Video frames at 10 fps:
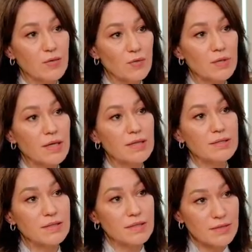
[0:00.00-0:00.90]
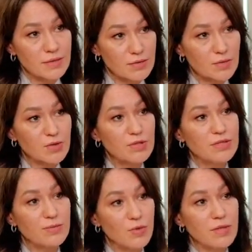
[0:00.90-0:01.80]
он как раз-таки должен
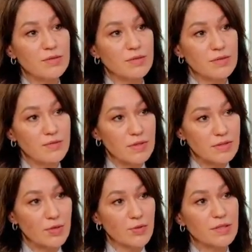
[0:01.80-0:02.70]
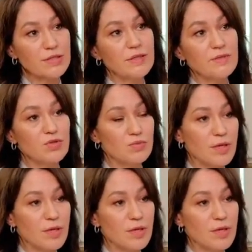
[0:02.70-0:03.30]
стимулировать двигательную активность.